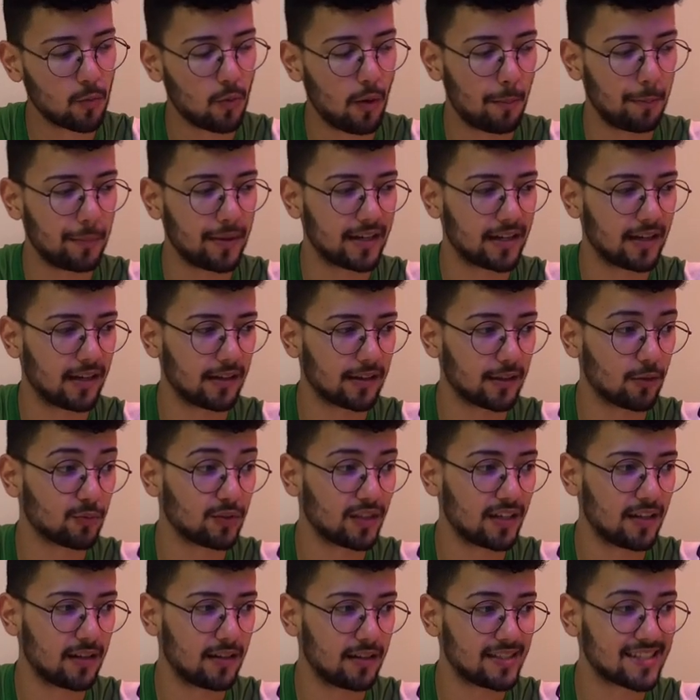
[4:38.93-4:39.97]
Uma pena não
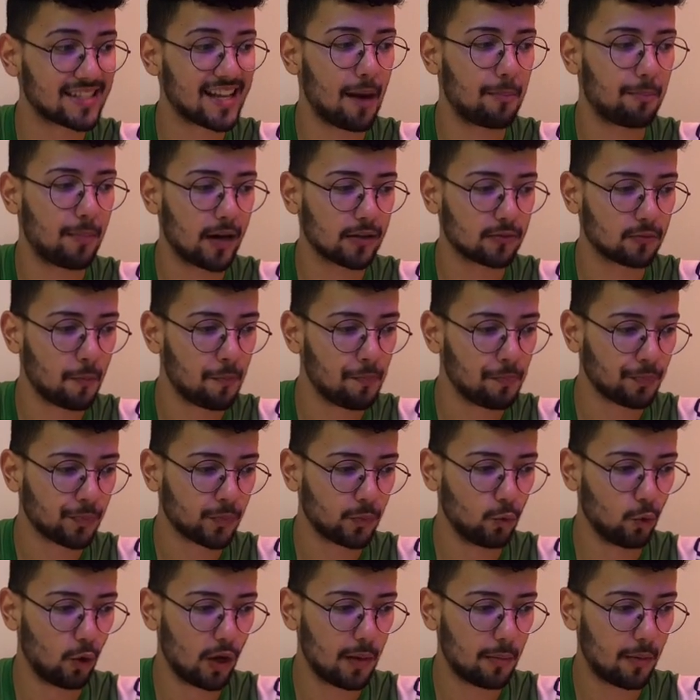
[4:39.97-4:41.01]
ter escapado
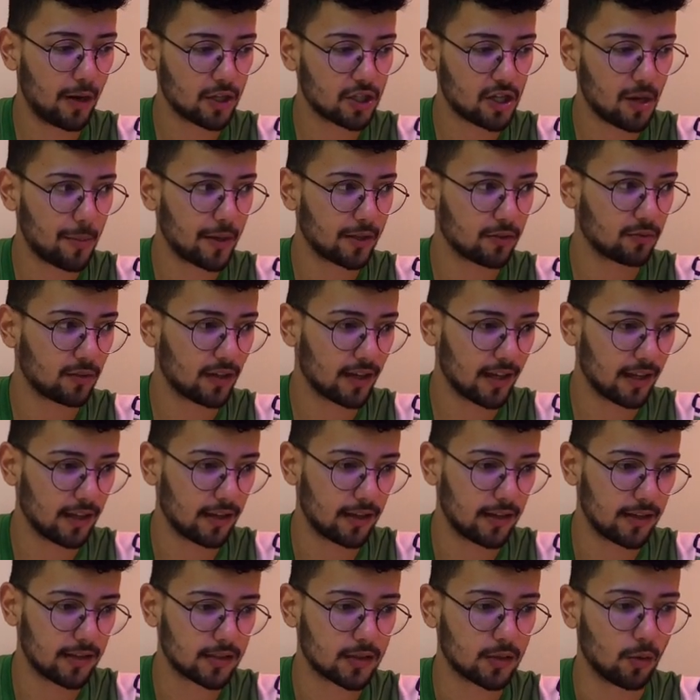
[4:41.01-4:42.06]
do rebaixamento
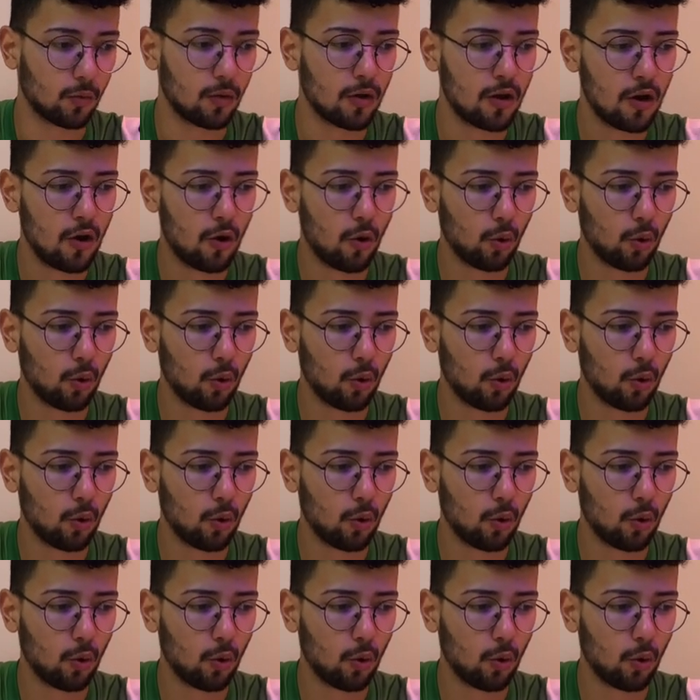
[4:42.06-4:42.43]
naquela questão.